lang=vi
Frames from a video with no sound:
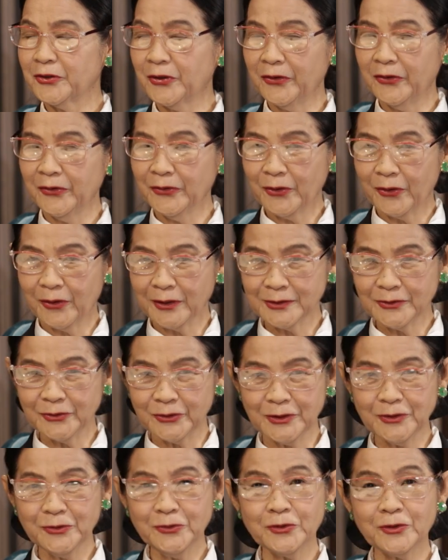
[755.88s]
rồi còn
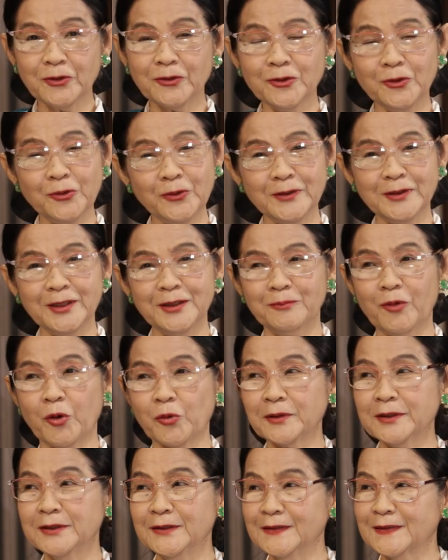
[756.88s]
chuyện nuôi con nuôi thì
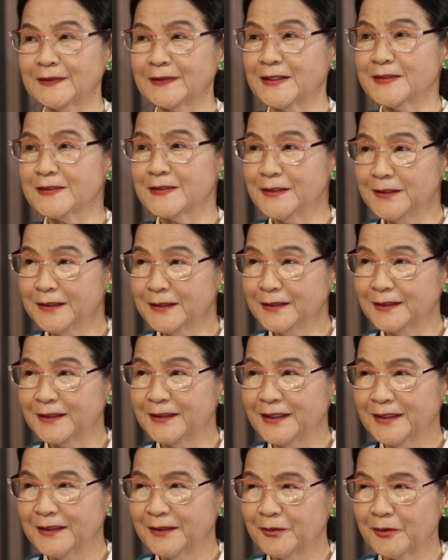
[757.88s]
một người sẽ xin
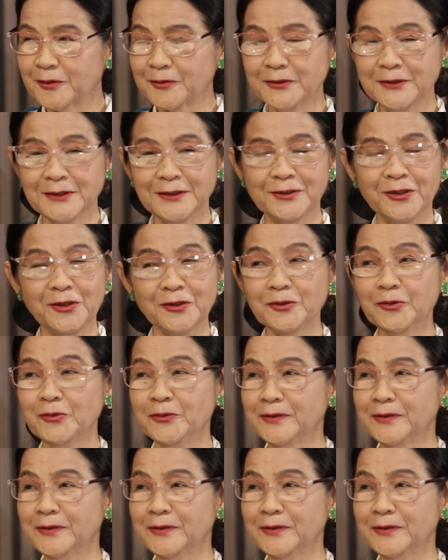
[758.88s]
một người con